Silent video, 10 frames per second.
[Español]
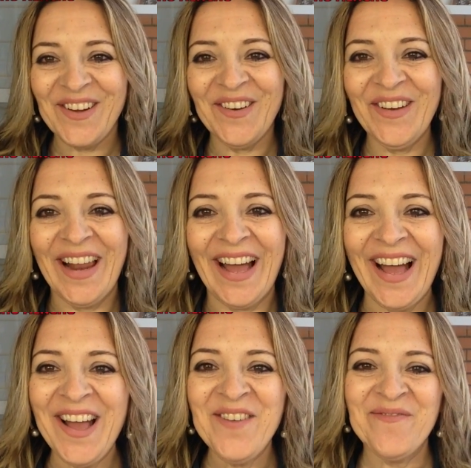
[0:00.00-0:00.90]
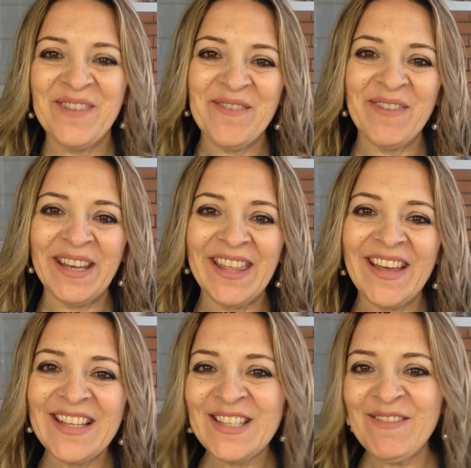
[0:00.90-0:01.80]
Hola,
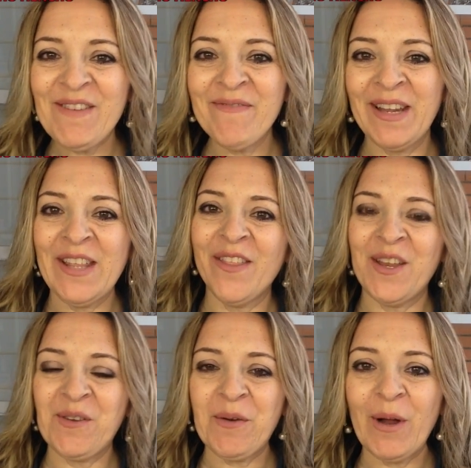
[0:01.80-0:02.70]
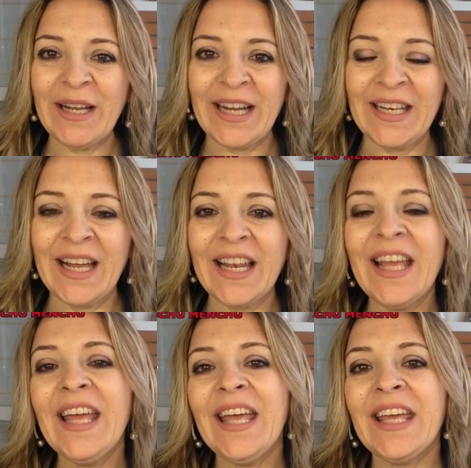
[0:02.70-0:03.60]
bienvenidas y bienvenidos de nuevo al canal.
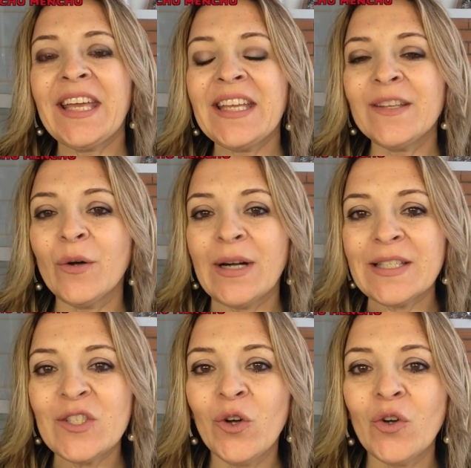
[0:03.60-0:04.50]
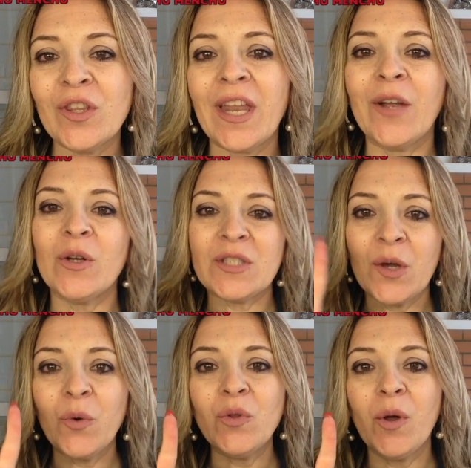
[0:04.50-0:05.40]
En esta ocasión os traigo el
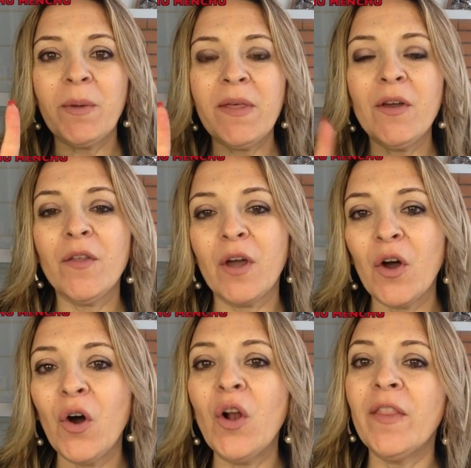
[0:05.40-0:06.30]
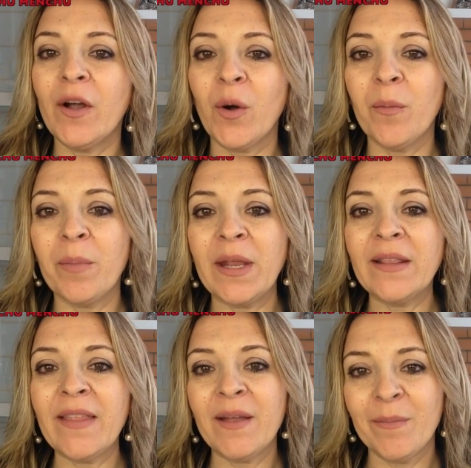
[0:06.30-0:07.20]
segundo vídeo de haul de
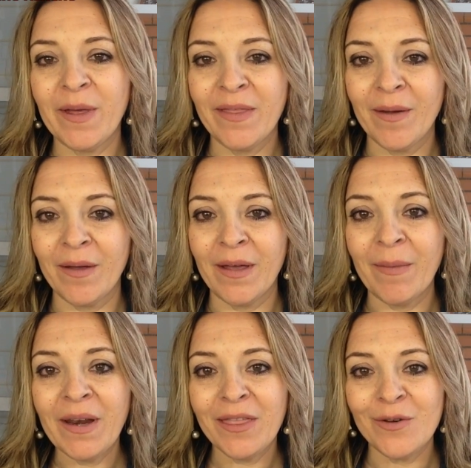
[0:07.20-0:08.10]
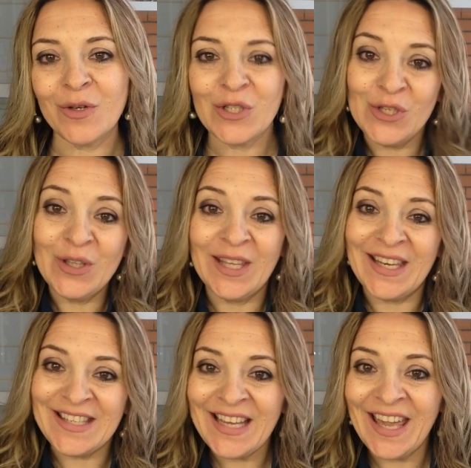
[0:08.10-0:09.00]
comprita del mes de marzo. Si os
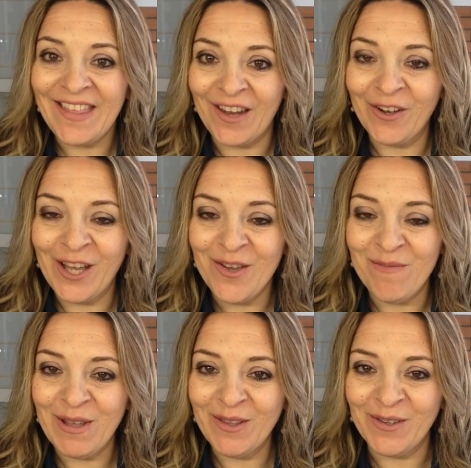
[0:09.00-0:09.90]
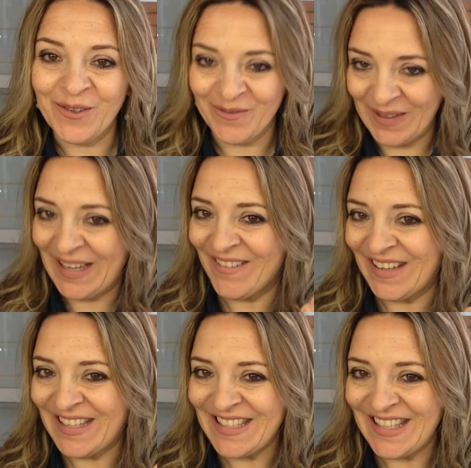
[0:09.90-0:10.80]
interesa quedaros que yo invito. Venga,
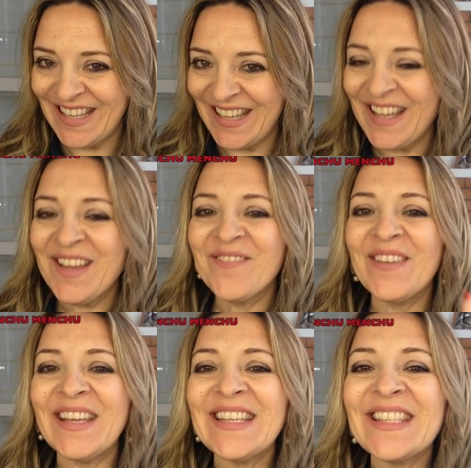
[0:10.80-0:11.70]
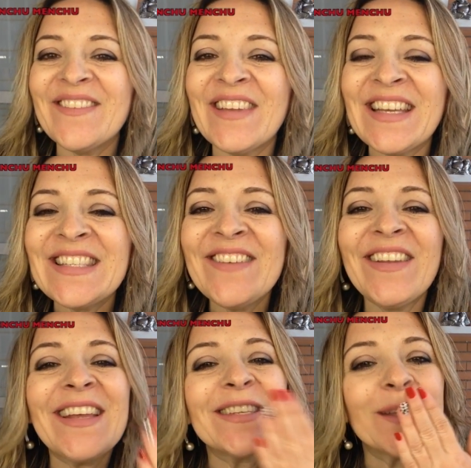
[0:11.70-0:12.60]
venirse, venirse, venirse,
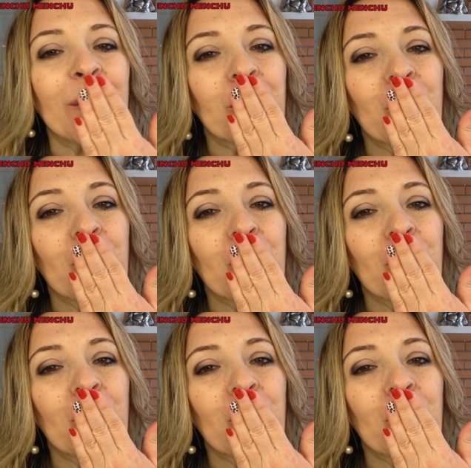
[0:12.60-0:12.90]
venirse.